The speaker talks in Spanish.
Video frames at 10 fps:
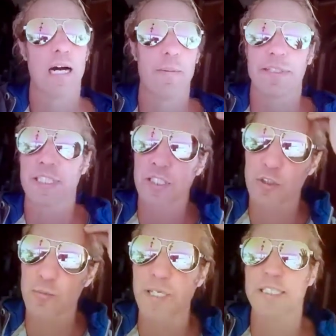A ver si se
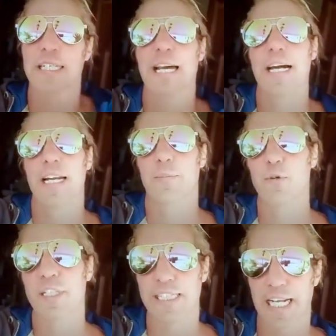nos mete ya en la
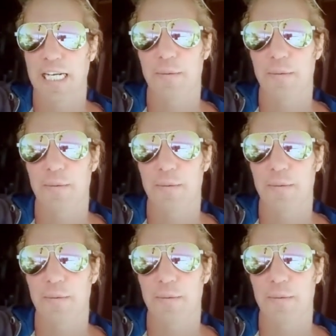puñetera